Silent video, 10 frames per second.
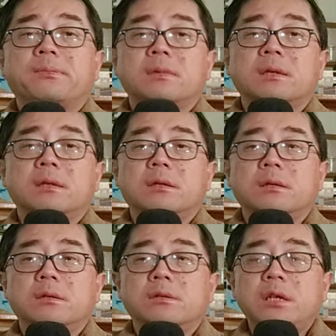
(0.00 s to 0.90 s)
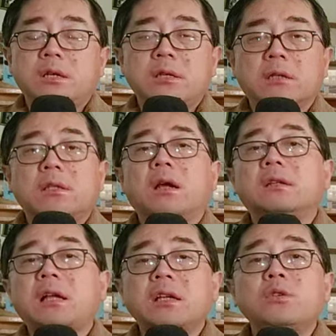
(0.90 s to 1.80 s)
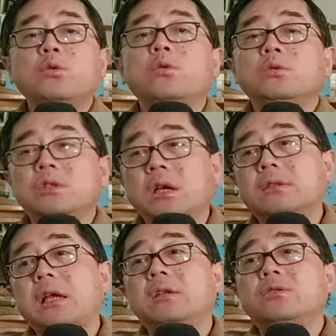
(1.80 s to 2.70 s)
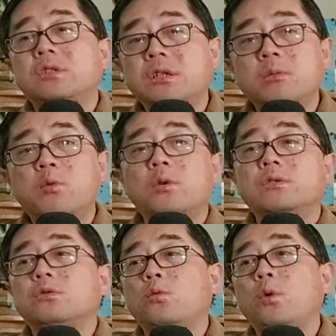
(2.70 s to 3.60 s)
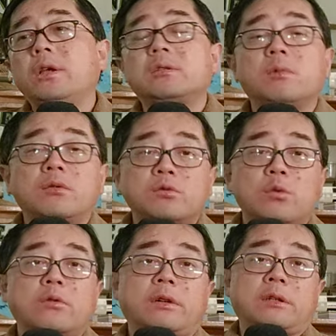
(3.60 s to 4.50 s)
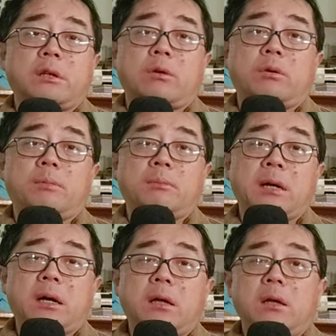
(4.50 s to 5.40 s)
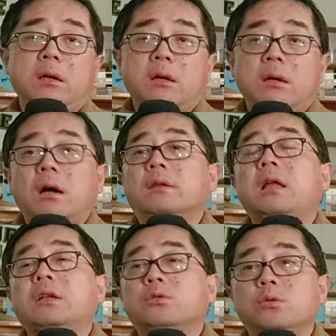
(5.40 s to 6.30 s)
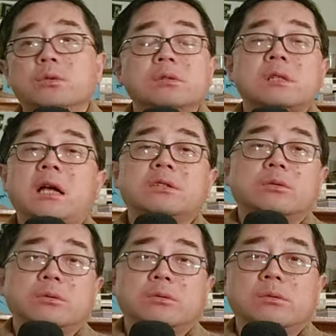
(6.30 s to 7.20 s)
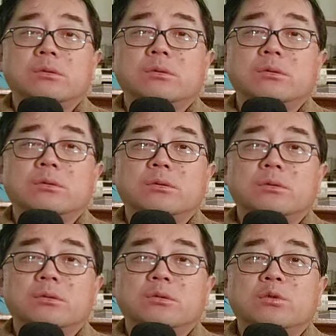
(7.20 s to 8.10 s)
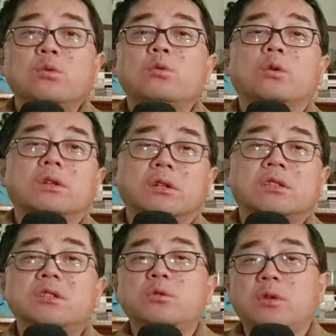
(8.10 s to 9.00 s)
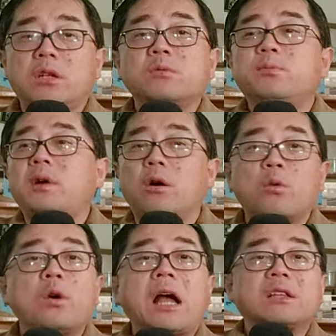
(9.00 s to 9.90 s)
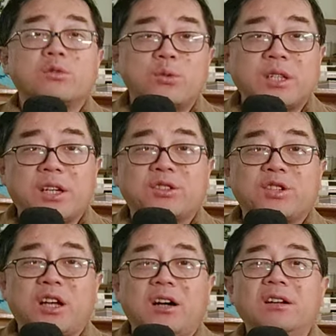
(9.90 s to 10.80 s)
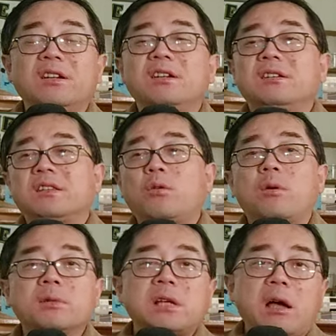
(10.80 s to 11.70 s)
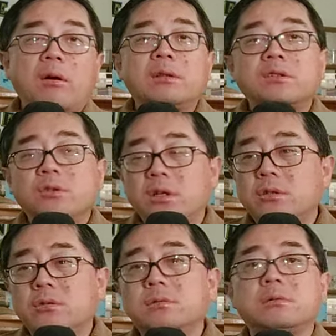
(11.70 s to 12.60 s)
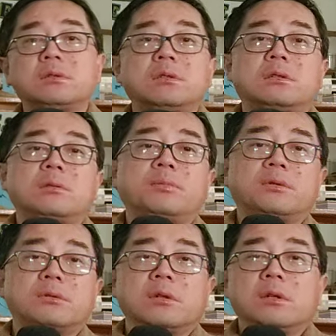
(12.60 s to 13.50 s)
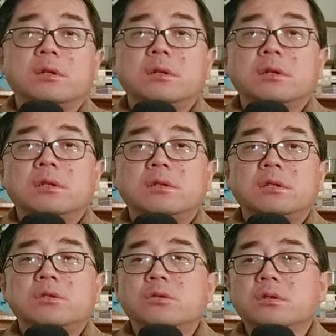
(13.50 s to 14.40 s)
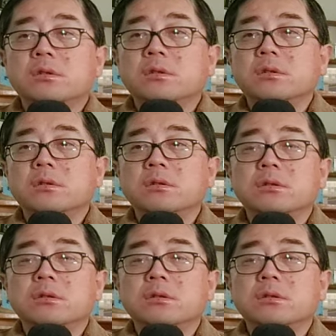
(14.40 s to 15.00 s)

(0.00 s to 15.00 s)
嗯。现象，当然，大家又你要再进一步，你说为什么中国的房地产会崩盘啊？那就那就中国的经济学家就不好公开的去解释了。那我们在海外呢，就可以说这这不是，这就是